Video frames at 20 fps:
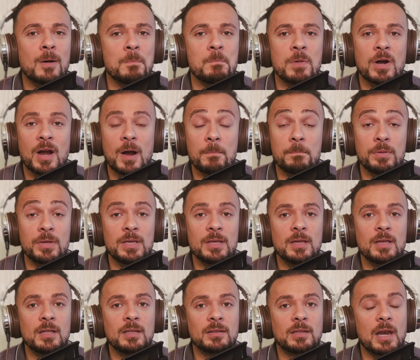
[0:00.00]
من ربي
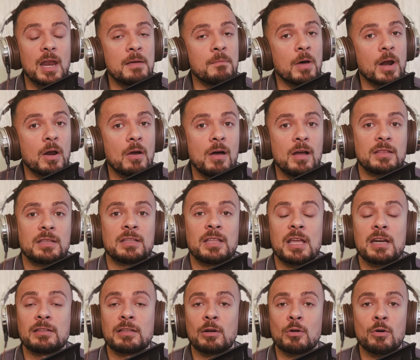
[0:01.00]
تلاقي مره واحده
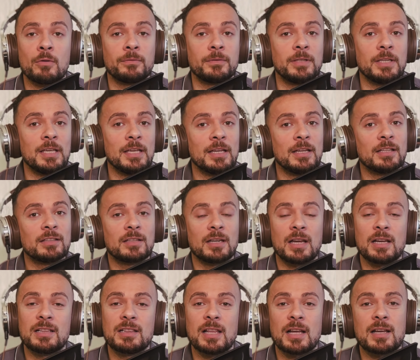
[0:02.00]
دايره الخوف دي
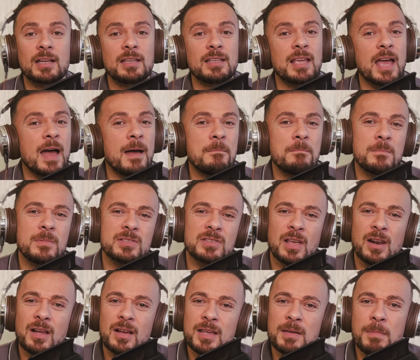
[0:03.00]
طلعت لك يا عم
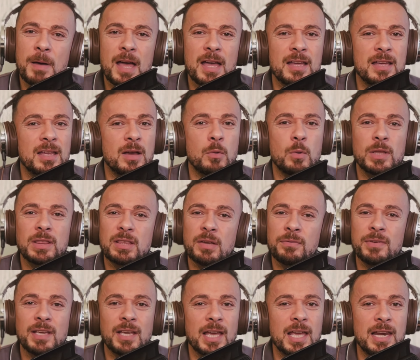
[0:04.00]
صلاه ايه بقى هو انت
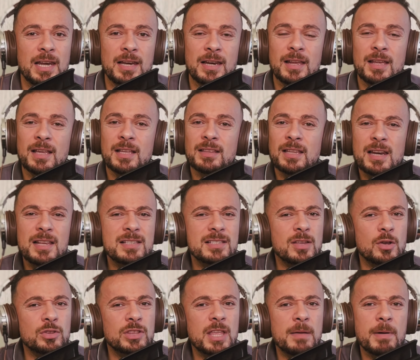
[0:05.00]
فيك حل ده لسه
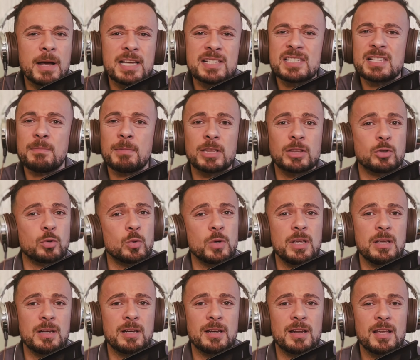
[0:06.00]
قدامك الزمن
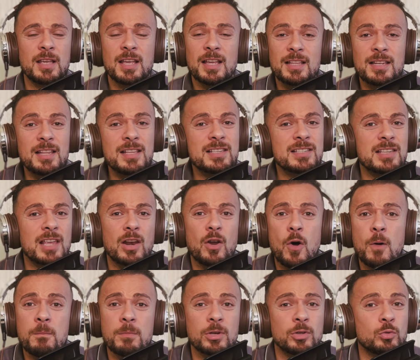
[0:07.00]
طويل لسه
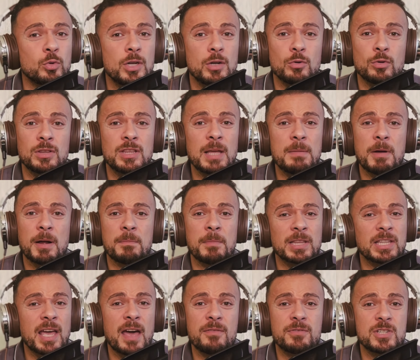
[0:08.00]
العمر طويل قدامك ما
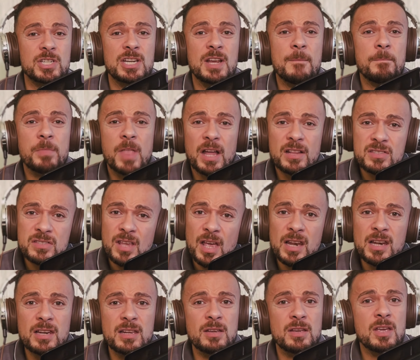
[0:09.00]
تخافش
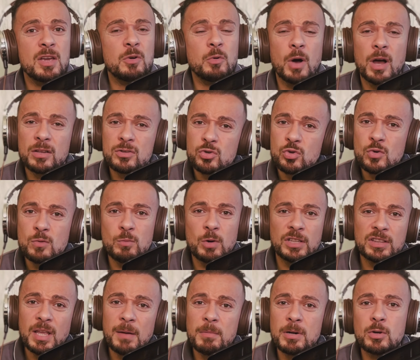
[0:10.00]
هتصلي وهتصوم
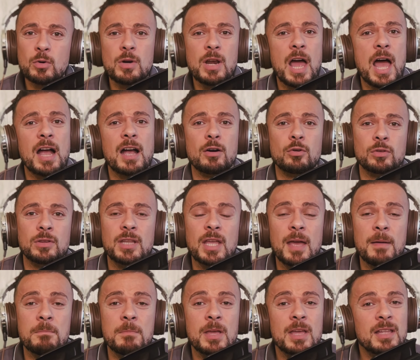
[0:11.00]
وهتعمل كل حاجه
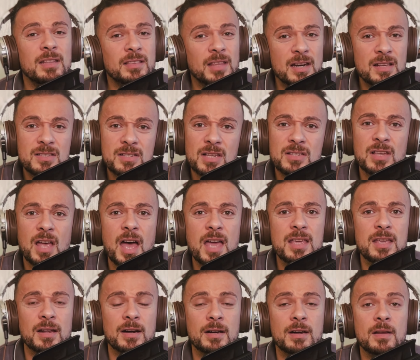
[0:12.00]
قدام انت لسه
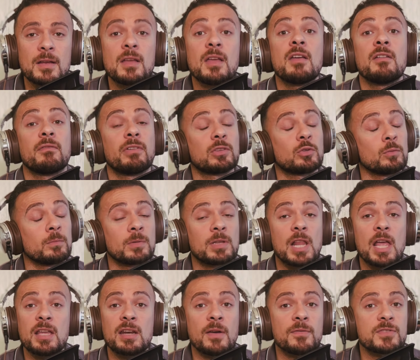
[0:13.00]
صغير فتقوم
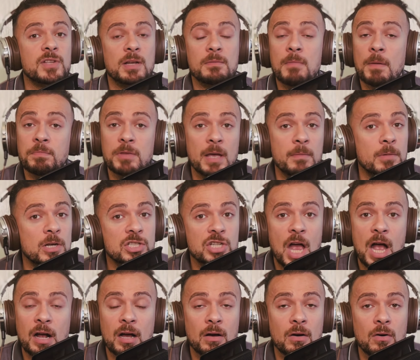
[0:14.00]
تلاقي نفسك ما بتعملش
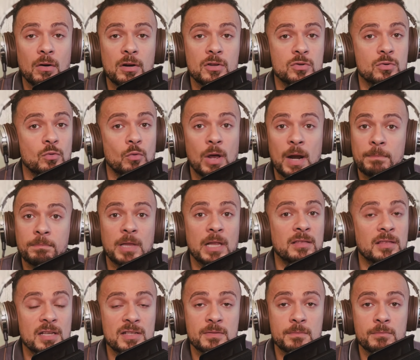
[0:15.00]
حاجه خالص ولا
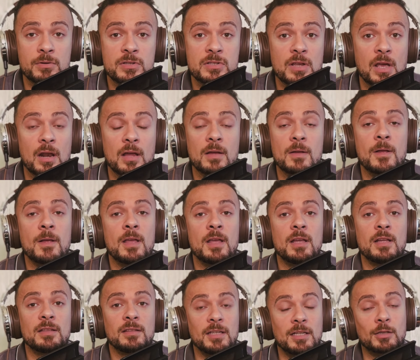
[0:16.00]
بتلتزم بالصلاه
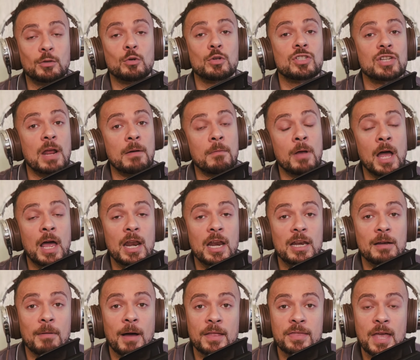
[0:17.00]
تيجي تخش على المرحله اللي
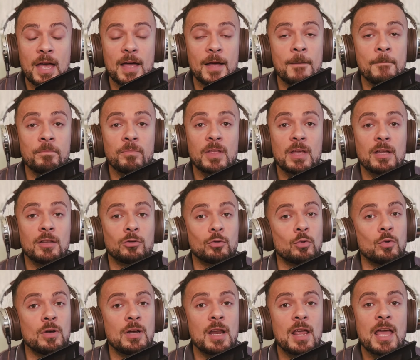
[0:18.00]
بعدها
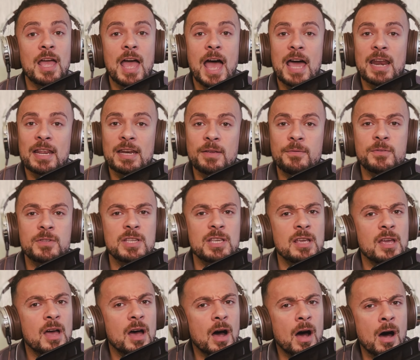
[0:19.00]
تقول انا نفسي
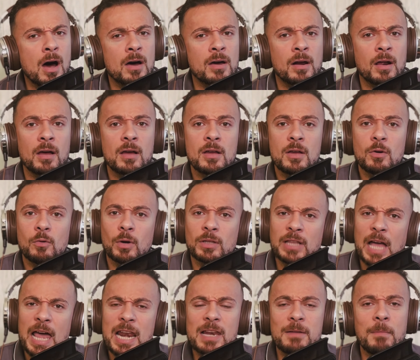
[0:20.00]
اقرا
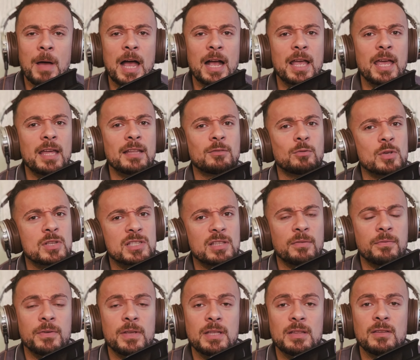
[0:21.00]
واتعلم حاجات
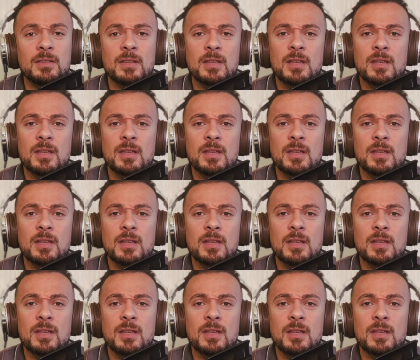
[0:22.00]
واستفيد